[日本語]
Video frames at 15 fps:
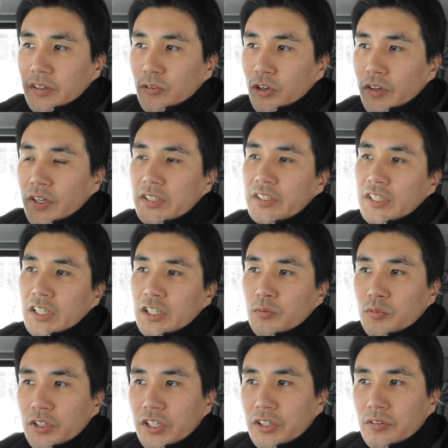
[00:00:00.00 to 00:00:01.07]
これは使って
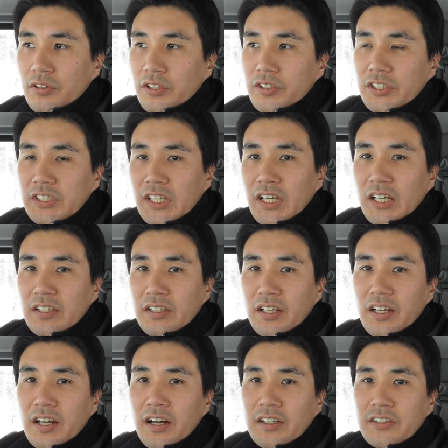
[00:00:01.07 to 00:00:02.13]
もいいよっていう資材あっ
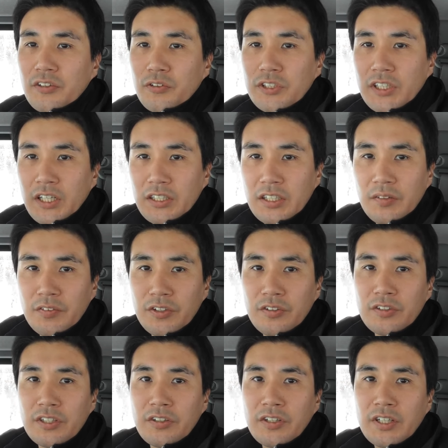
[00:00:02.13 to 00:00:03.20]
たら、それを使ってみ
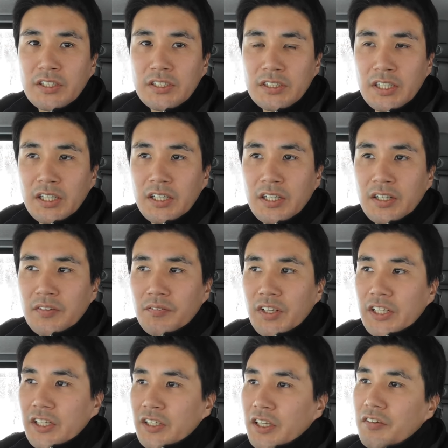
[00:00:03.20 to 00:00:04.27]
るっていう感じで、
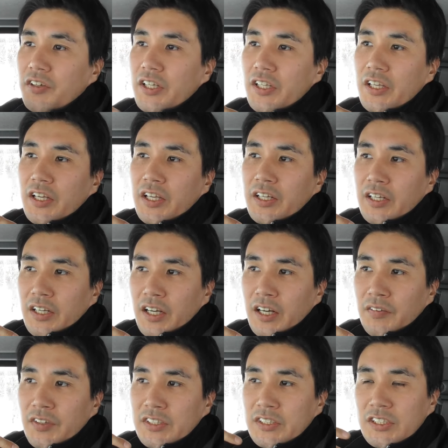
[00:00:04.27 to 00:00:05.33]
まあ認定は受けてないか
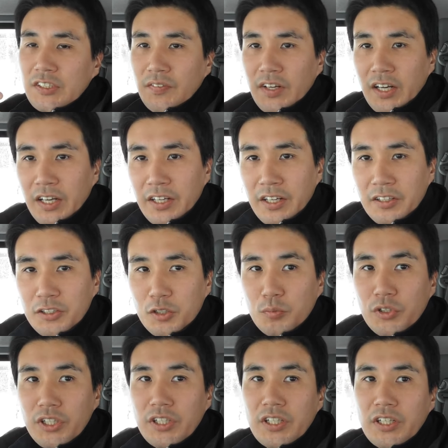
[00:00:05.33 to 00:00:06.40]
ら別に縛られなくて
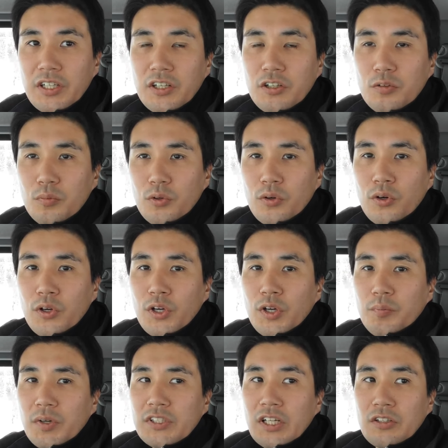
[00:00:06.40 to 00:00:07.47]
もいいんだけれども、
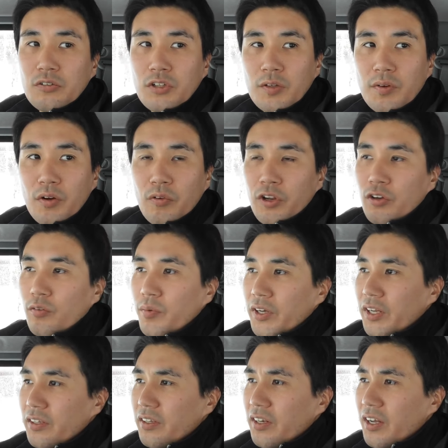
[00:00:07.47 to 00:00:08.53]
まあ例えば俺の場
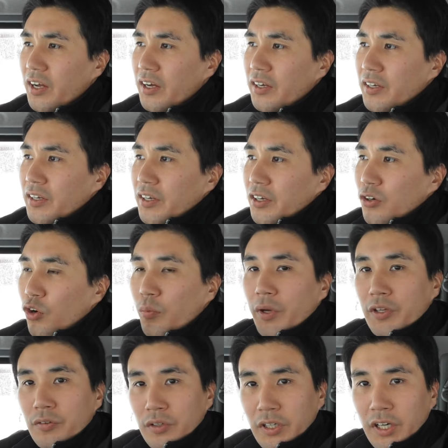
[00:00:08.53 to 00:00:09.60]
合だったら、
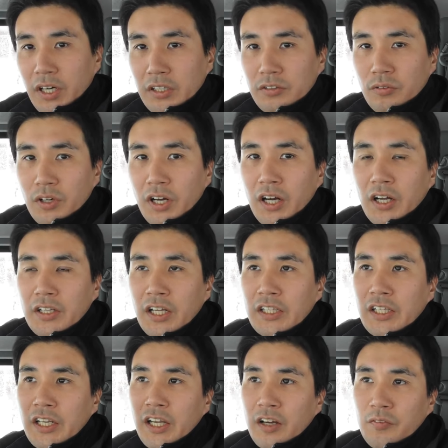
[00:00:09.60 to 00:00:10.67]
米ぬかとか、菜
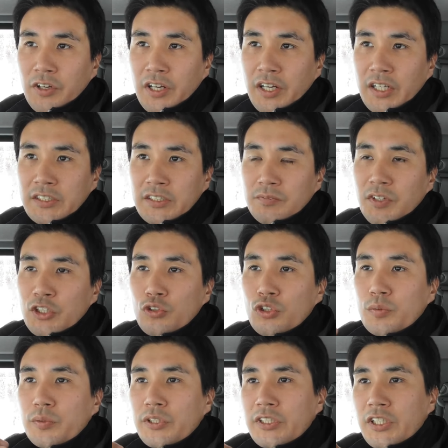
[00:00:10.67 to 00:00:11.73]
種油かす、まあ
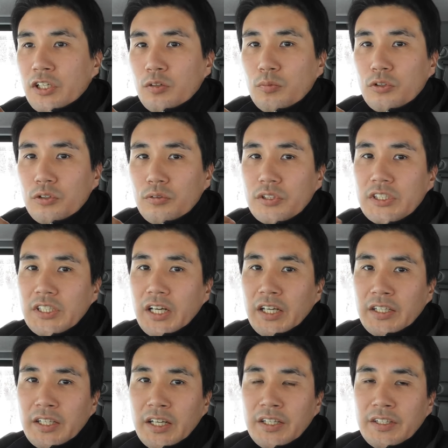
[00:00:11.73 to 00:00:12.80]
植物性のものを使
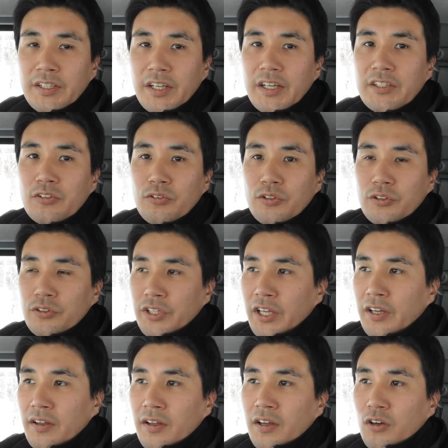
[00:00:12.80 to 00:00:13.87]
いたいんで、そういう
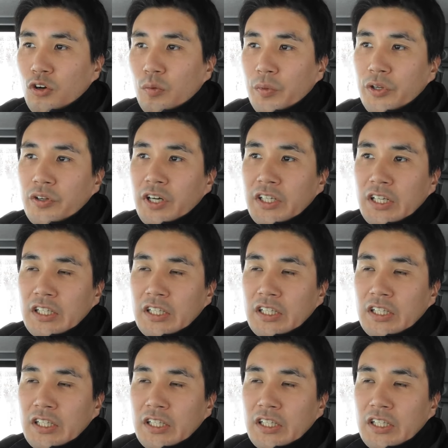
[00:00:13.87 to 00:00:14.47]
ね、米ぬか